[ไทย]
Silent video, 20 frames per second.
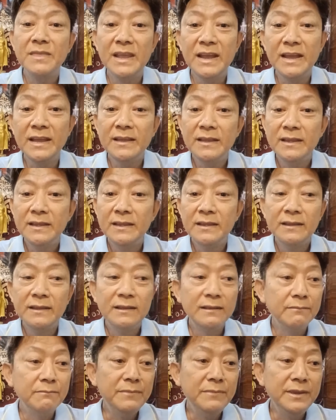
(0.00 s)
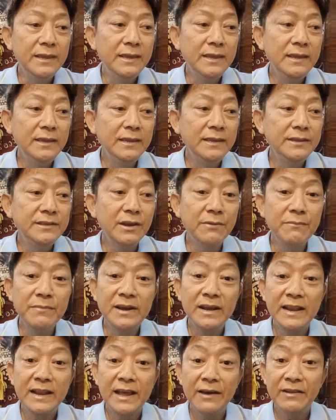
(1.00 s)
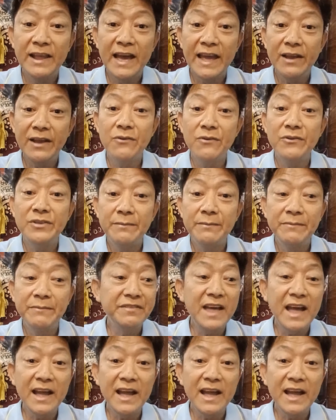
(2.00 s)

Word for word: นะมีเจ้าเมืองเราหลายคนยังไป